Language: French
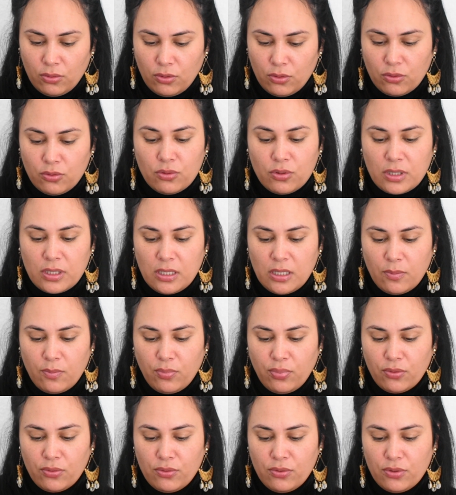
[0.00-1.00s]
de tout ce qui est
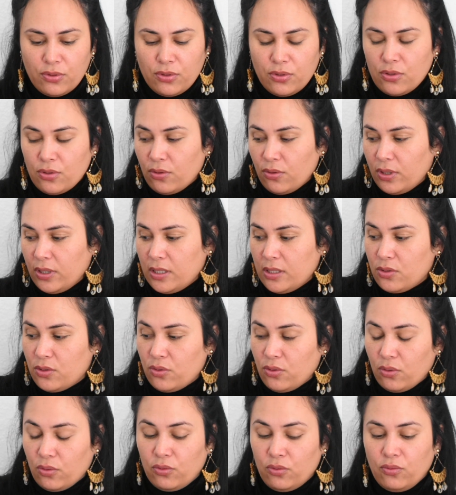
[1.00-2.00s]
pollution et
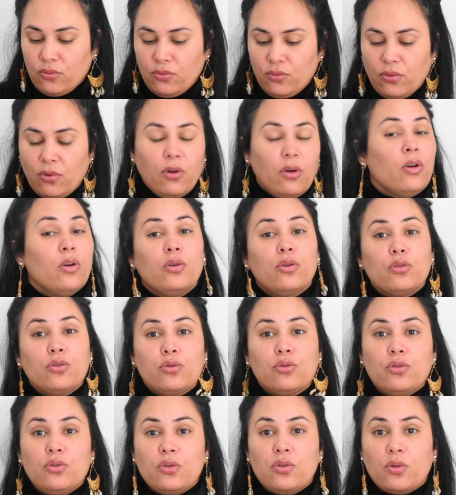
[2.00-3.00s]
surtout euh,
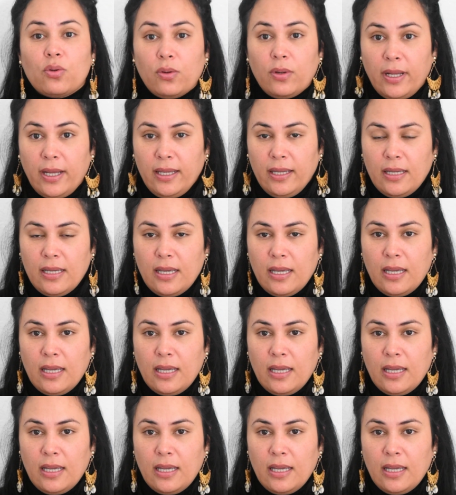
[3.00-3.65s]
du soleil.